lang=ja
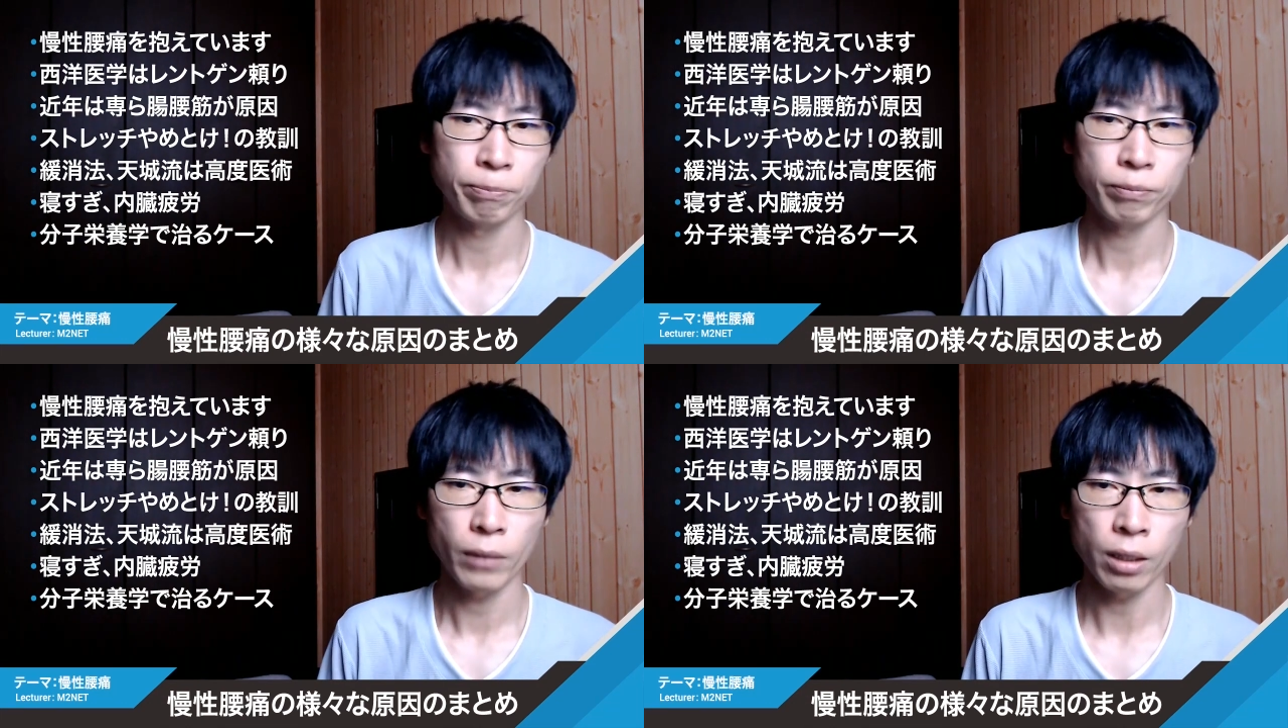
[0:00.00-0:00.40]

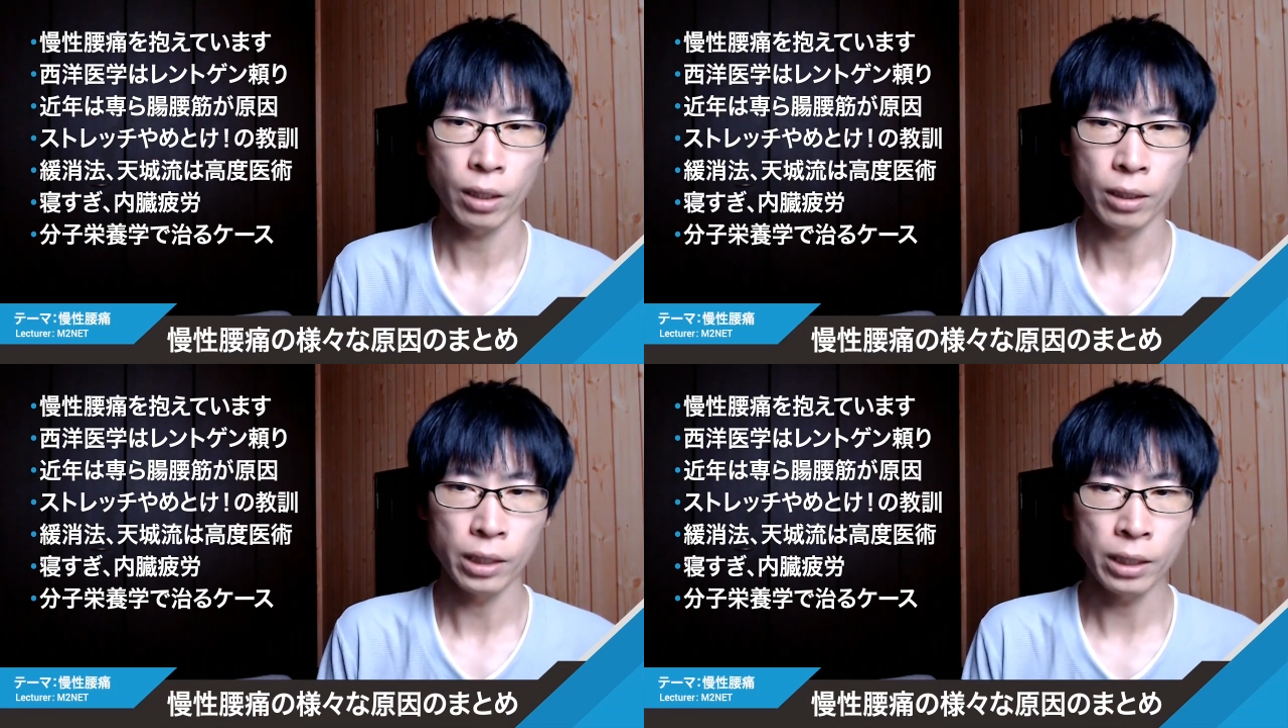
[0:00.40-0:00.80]
だか
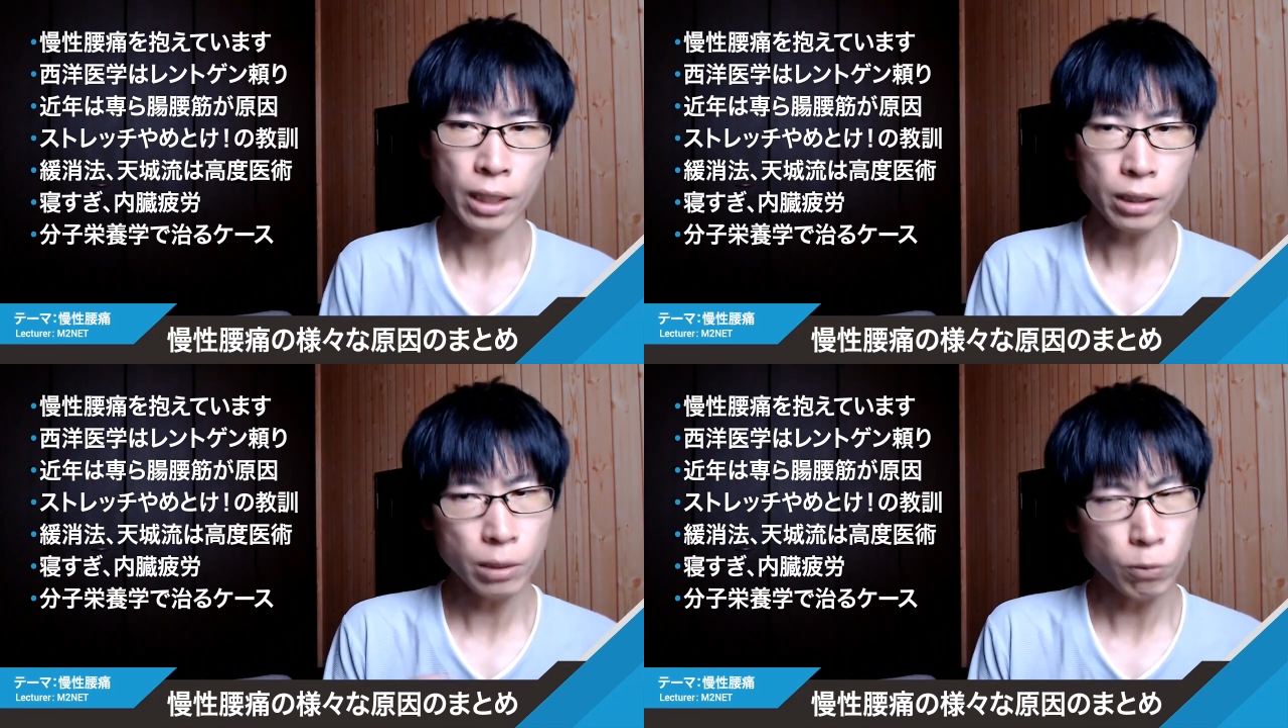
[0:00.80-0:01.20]
ら、
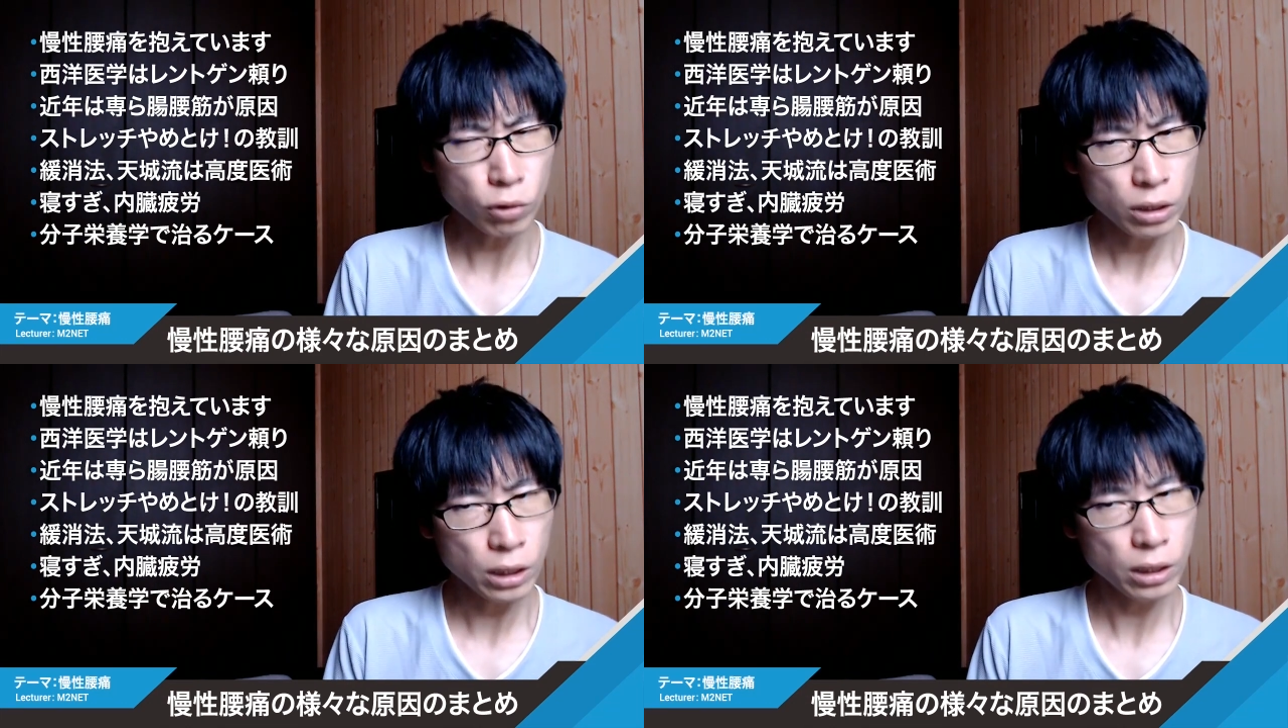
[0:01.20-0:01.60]
痛気持
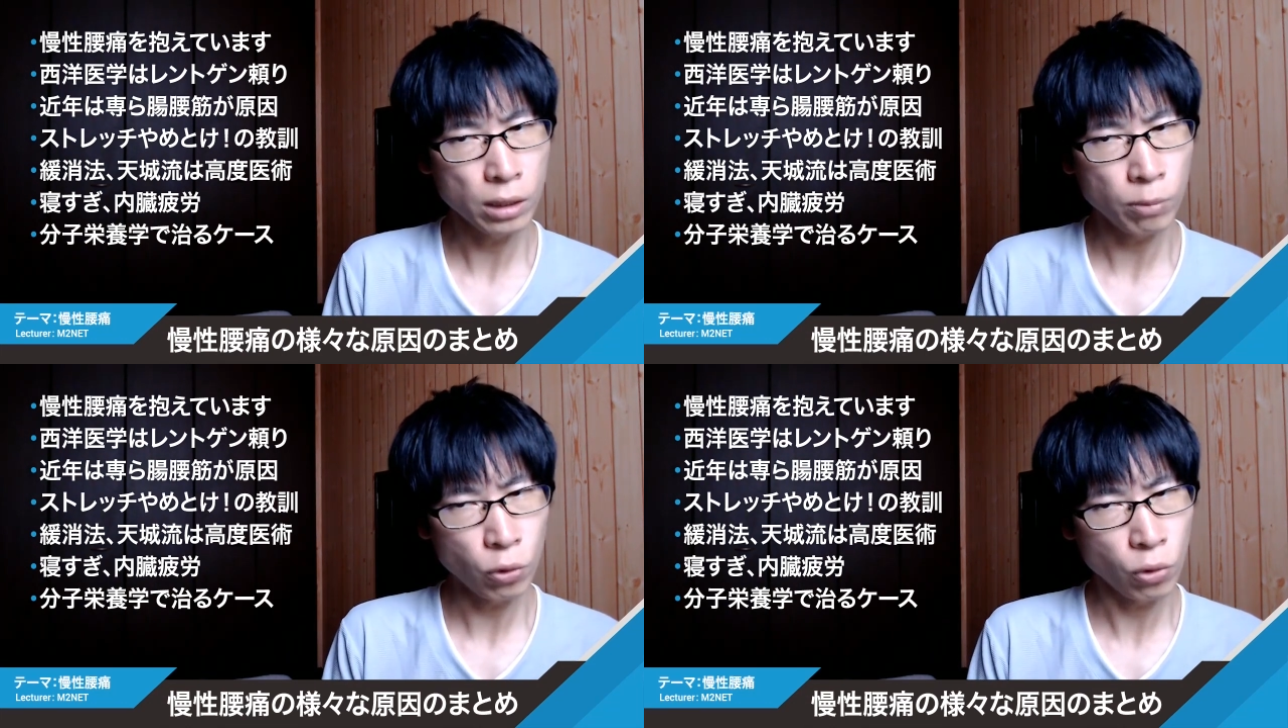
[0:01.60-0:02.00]

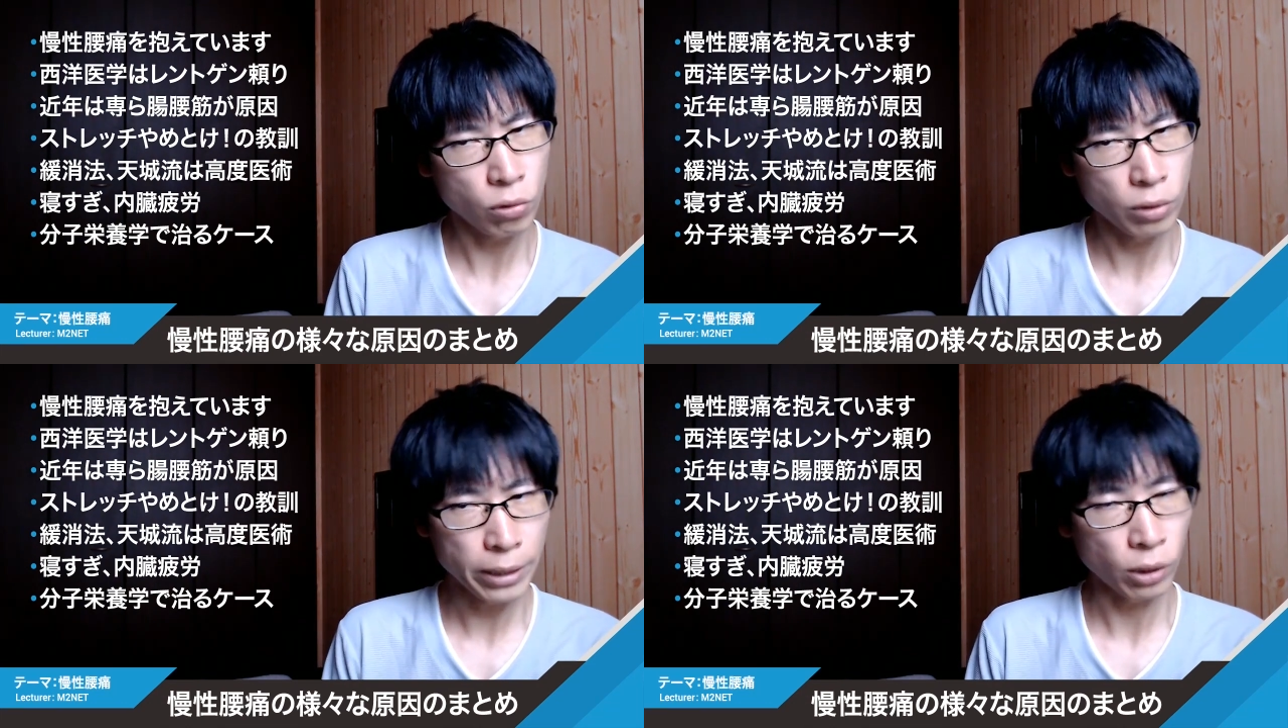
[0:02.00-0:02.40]
ちも良
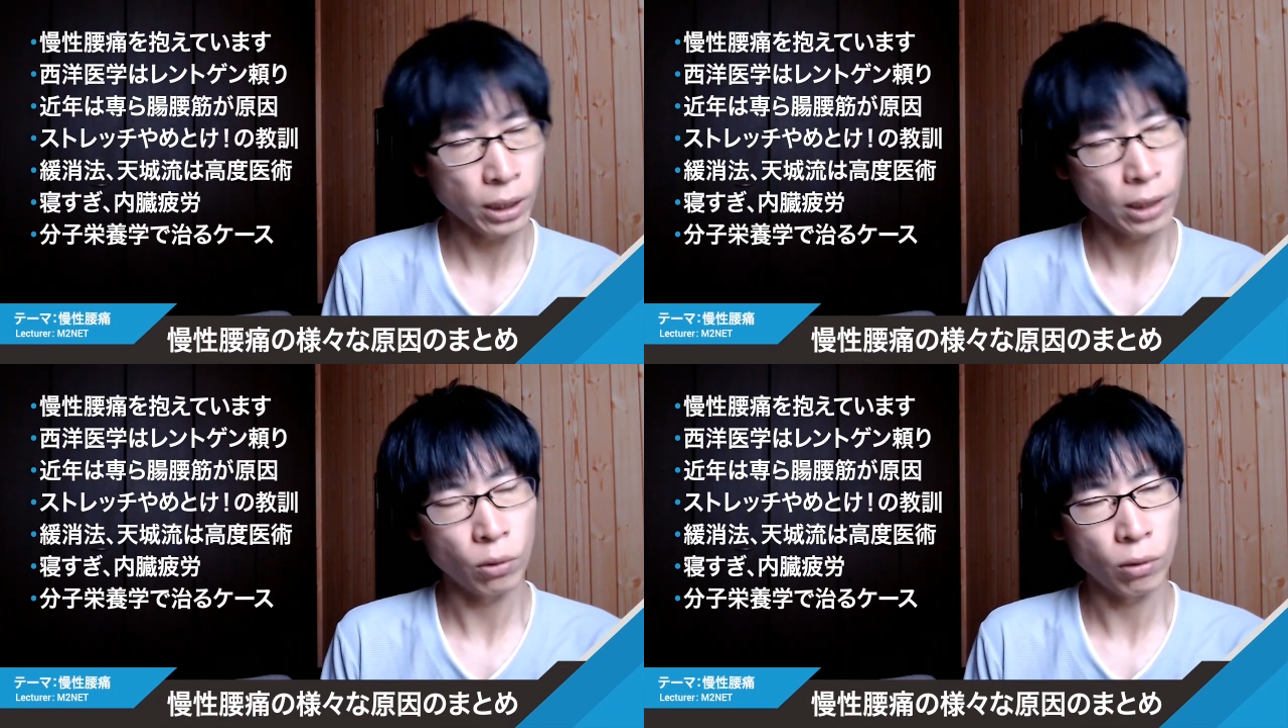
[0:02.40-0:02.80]
くないのか
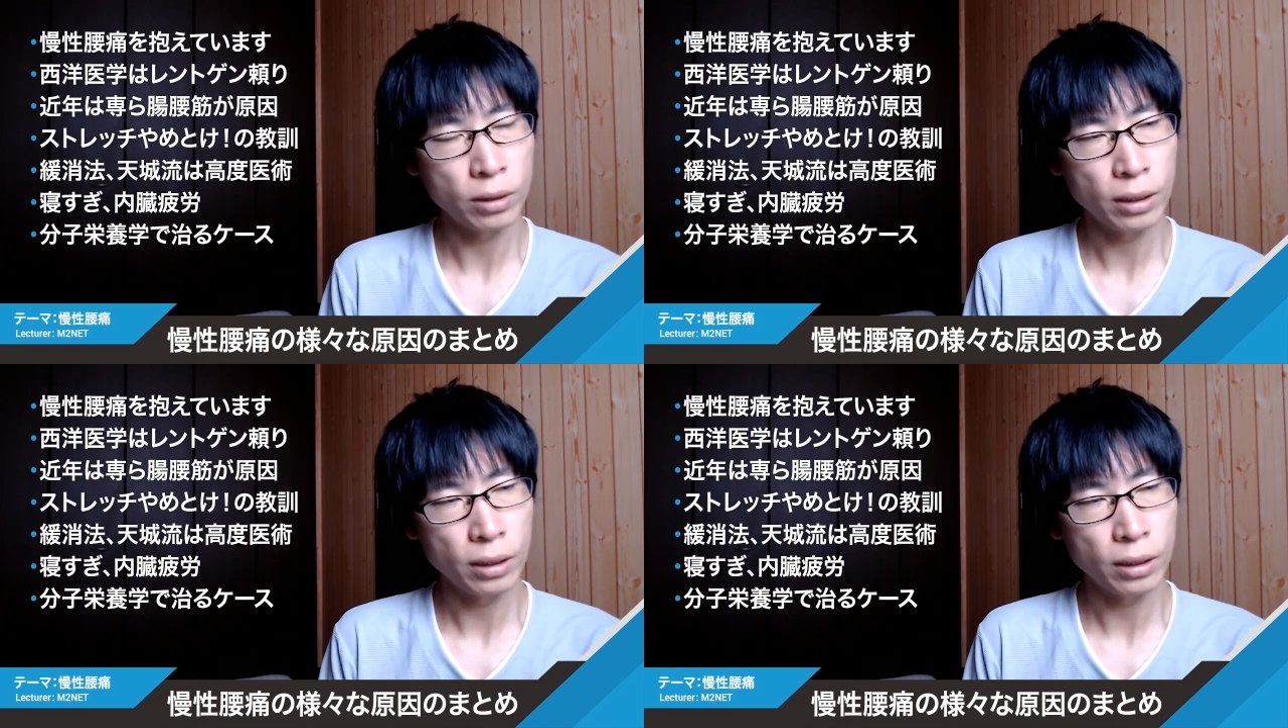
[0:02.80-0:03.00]
なと。